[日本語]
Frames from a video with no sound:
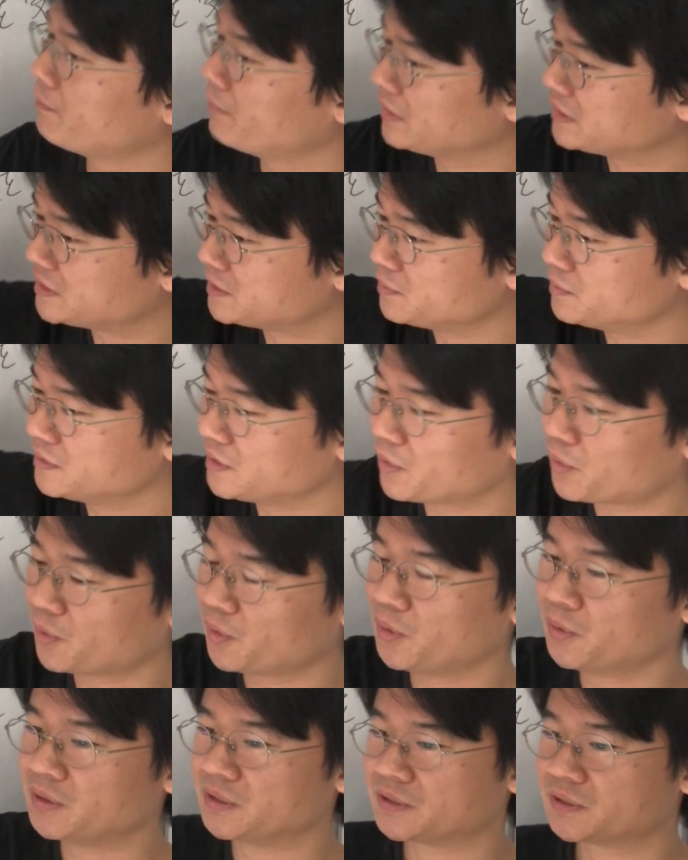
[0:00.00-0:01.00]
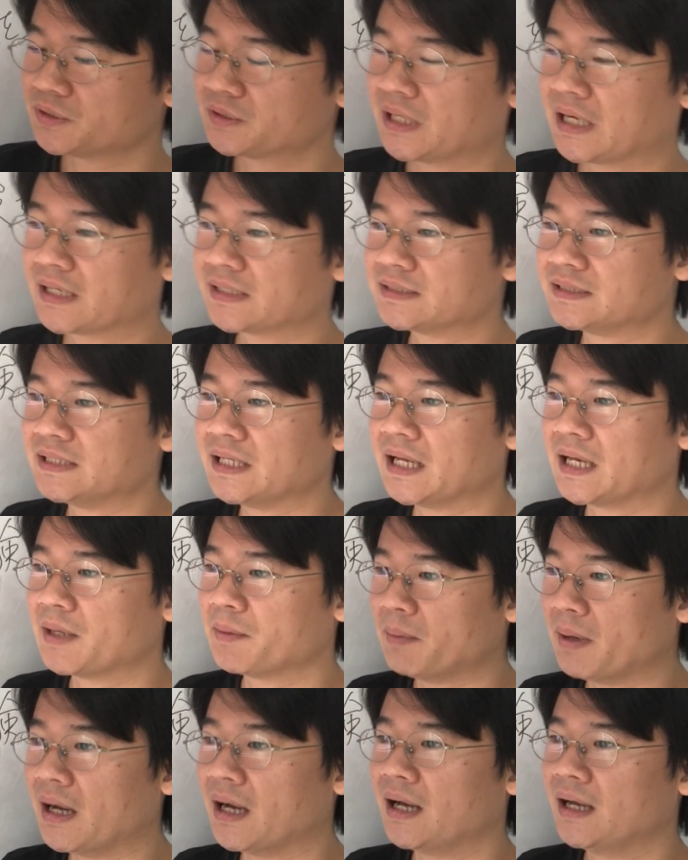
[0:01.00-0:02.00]
自分でこのように数ヶ月やれ
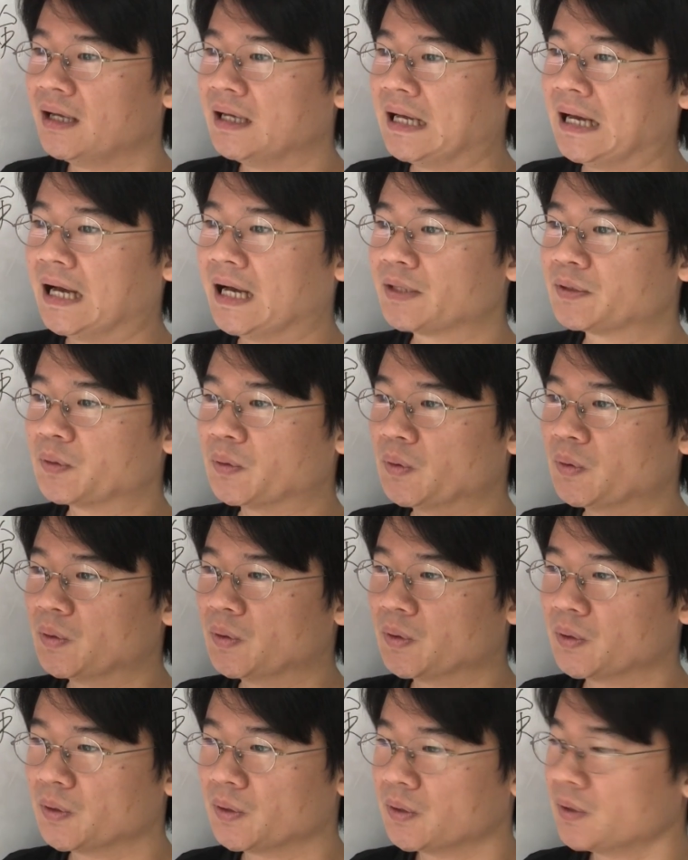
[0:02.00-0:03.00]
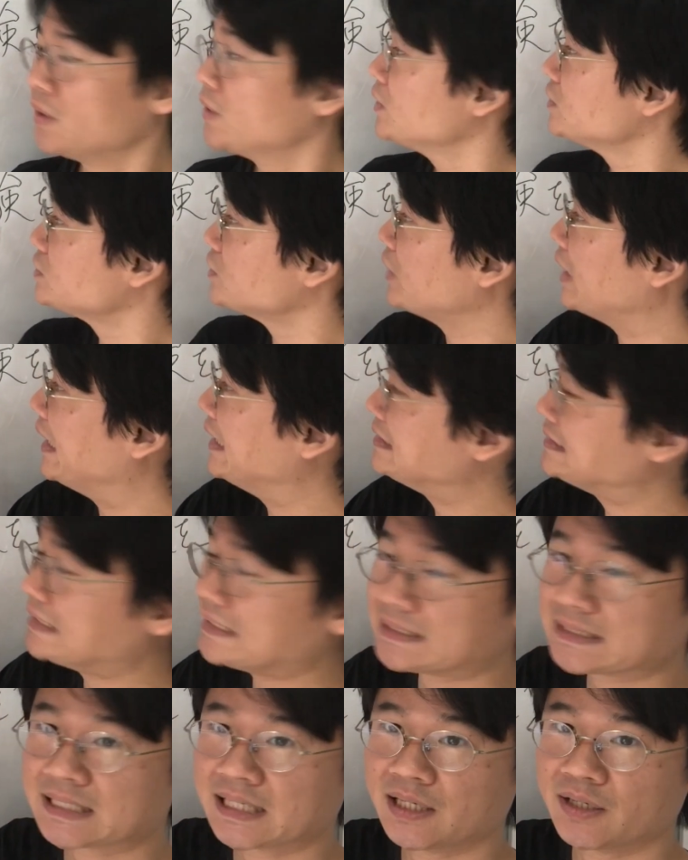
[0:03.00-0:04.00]
ば、あと、その
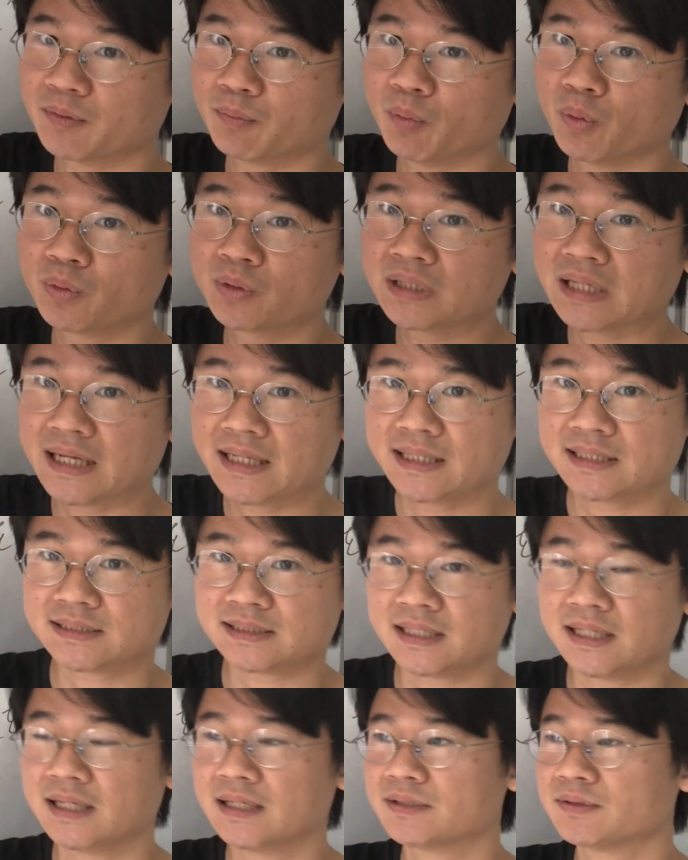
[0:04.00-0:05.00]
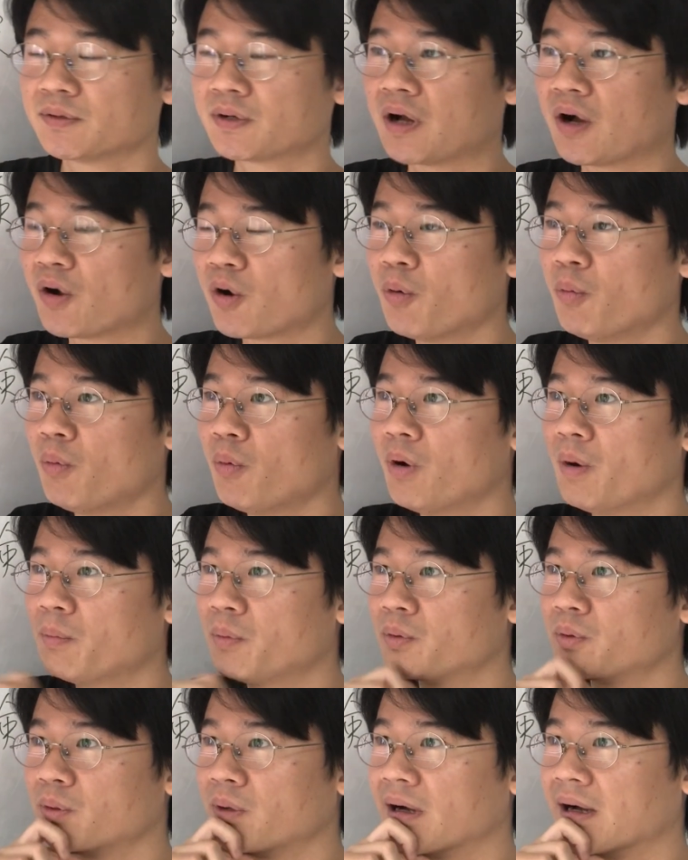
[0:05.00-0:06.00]
HSK の問題ですね。その過去問は
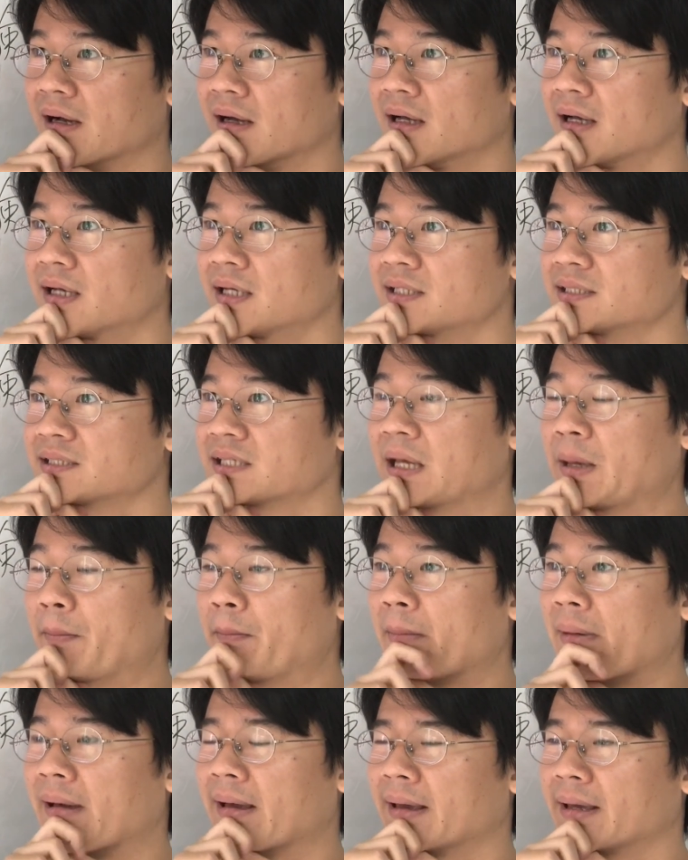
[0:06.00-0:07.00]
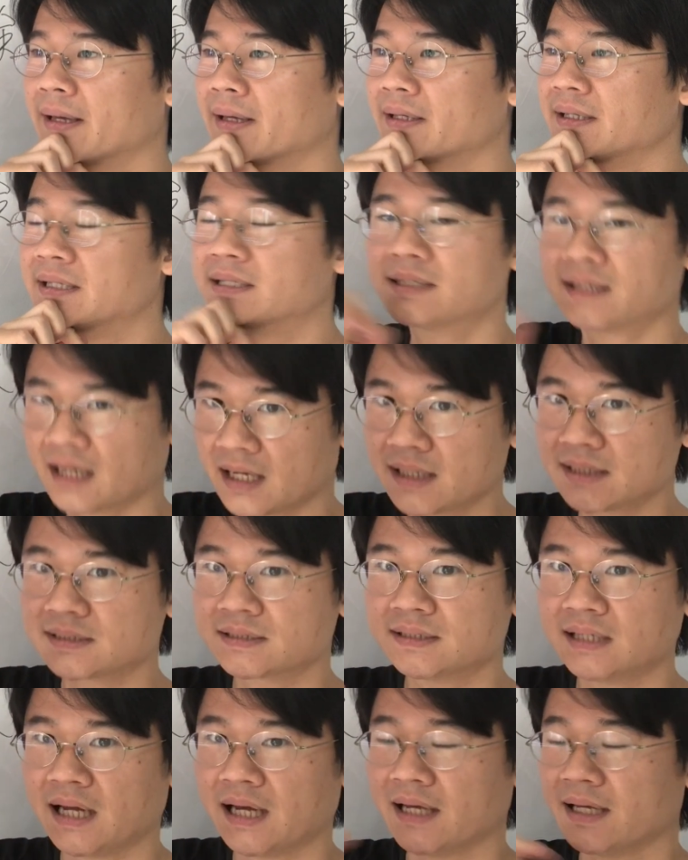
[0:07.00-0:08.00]
僕は試験前1ヶ
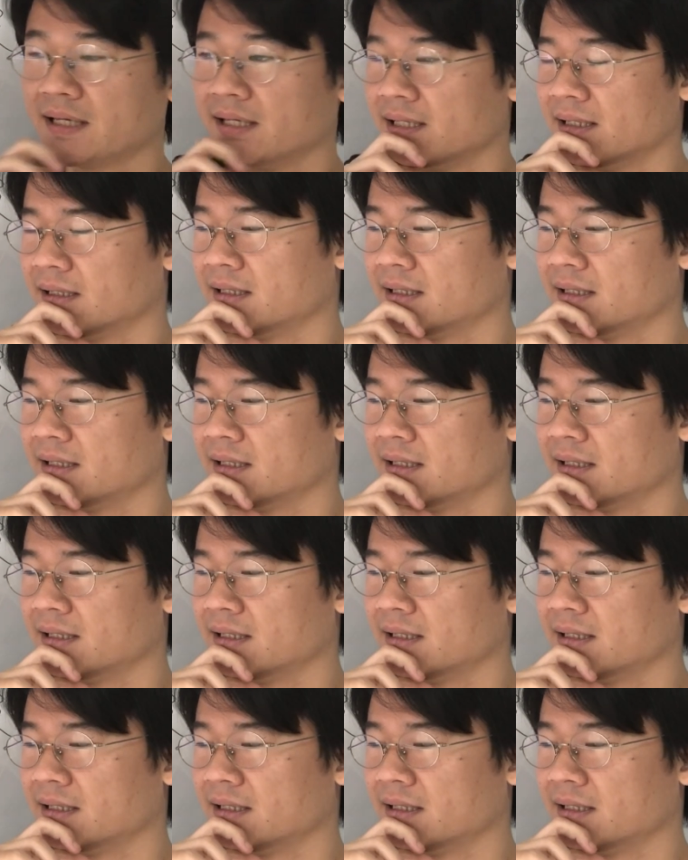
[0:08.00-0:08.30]
月くらい